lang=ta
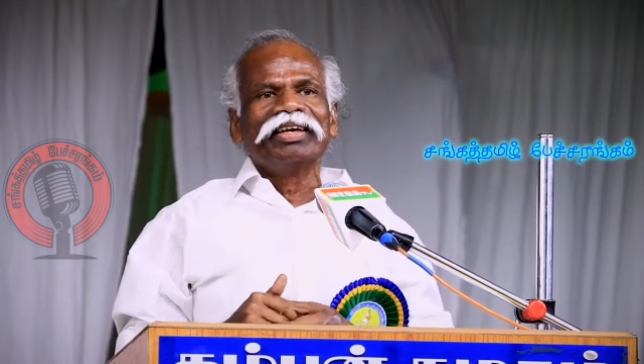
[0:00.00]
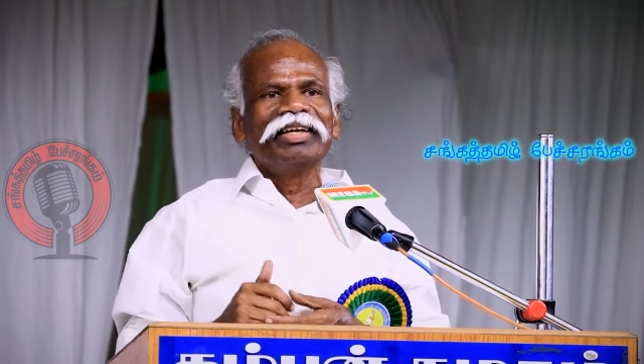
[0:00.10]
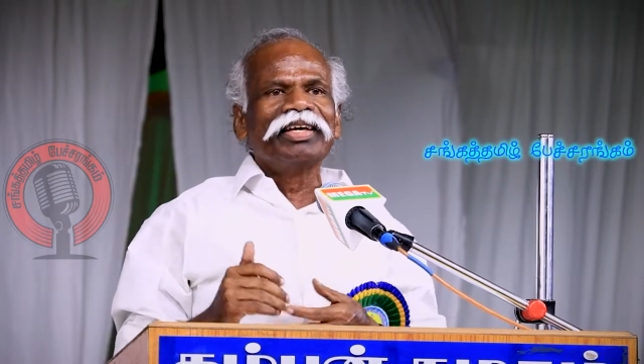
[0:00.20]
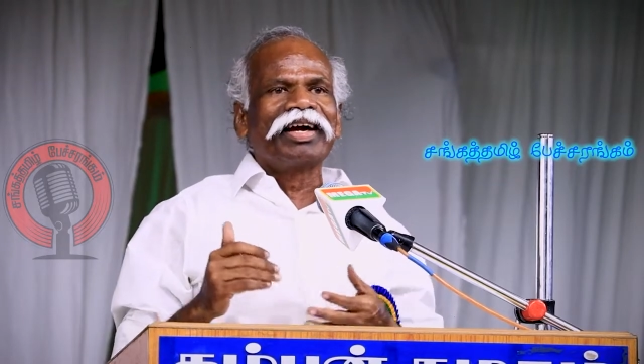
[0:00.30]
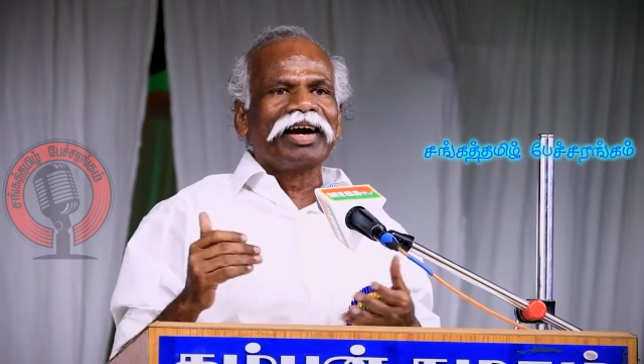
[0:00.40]

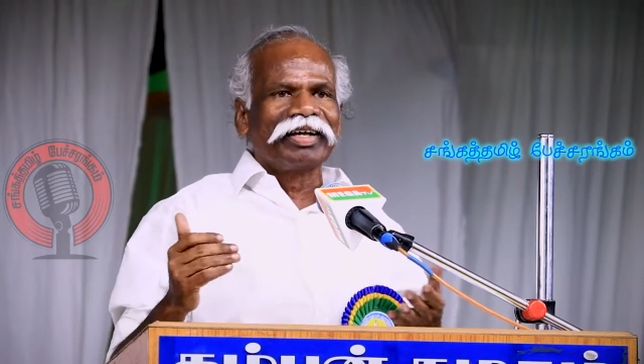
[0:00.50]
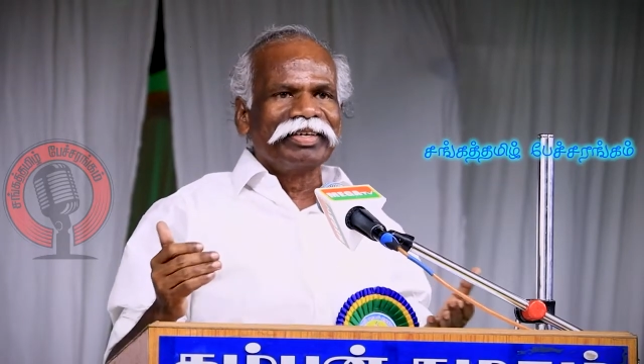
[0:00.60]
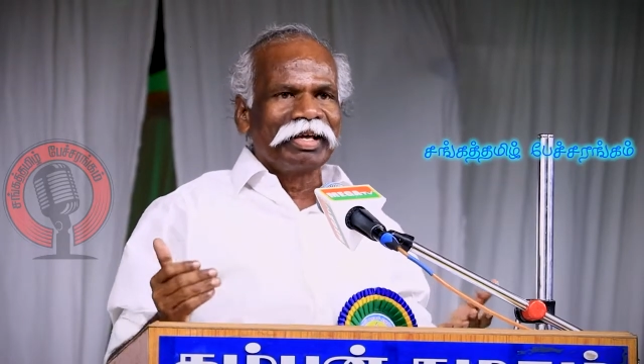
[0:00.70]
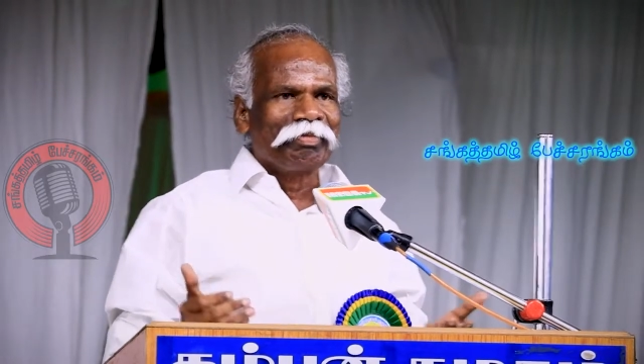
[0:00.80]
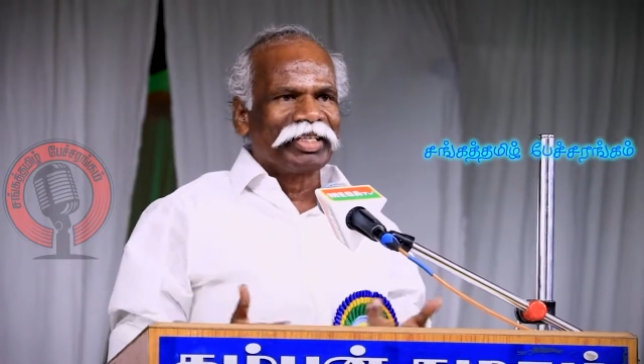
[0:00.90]

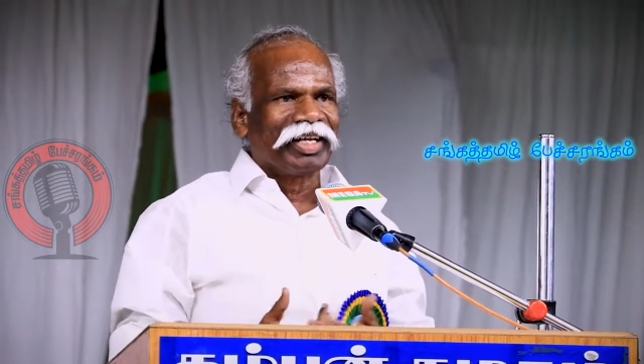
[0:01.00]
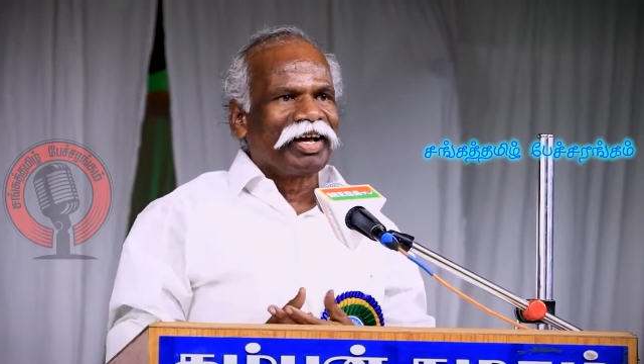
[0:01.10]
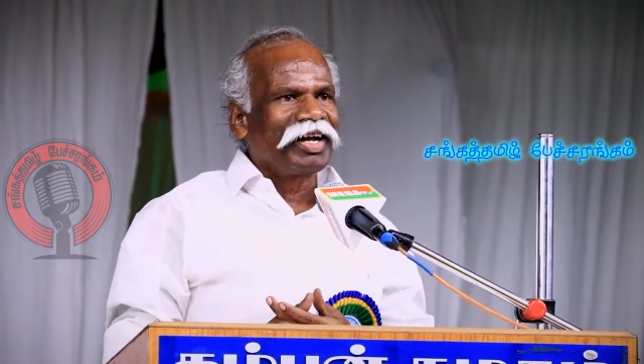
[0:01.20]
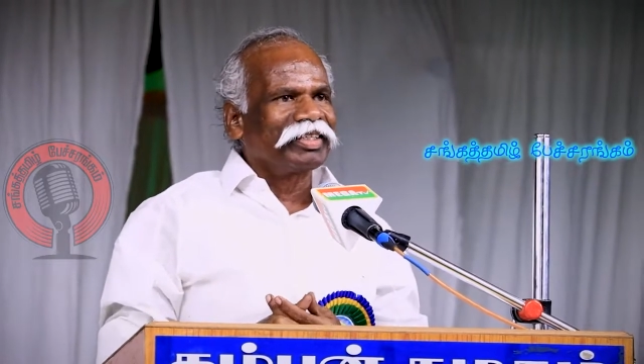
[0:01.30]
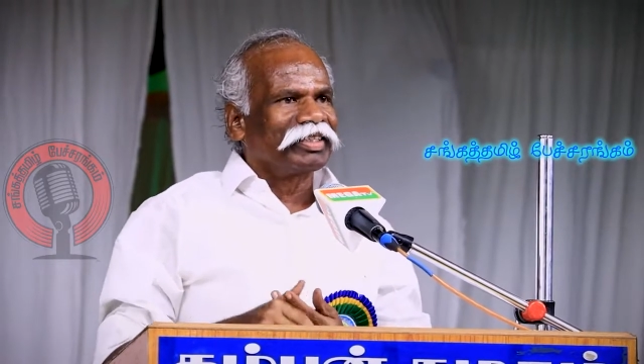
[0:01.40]
இனிக்காது
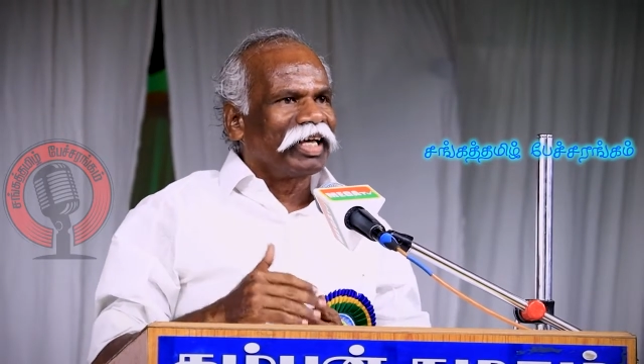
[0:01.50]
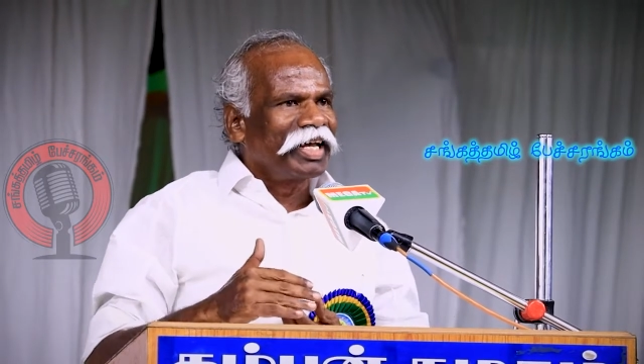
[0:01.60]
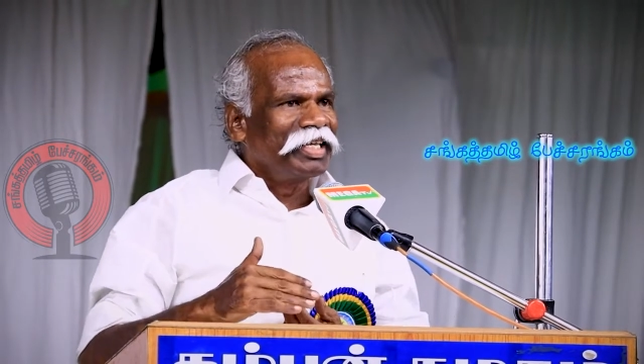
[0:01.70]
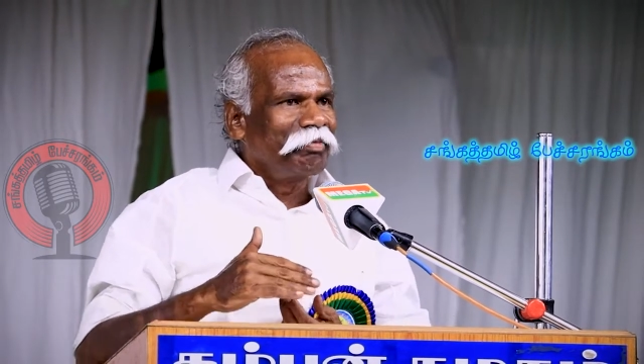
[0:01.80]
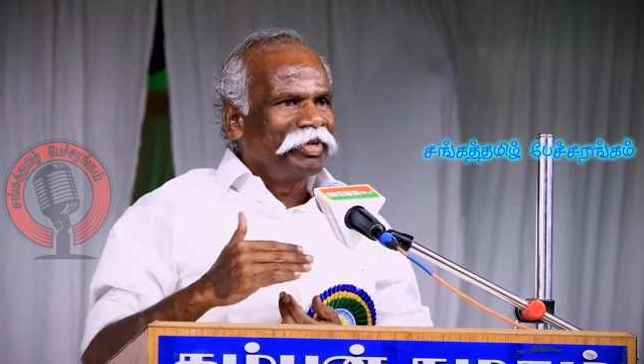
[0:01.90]
என்பதனால் தனி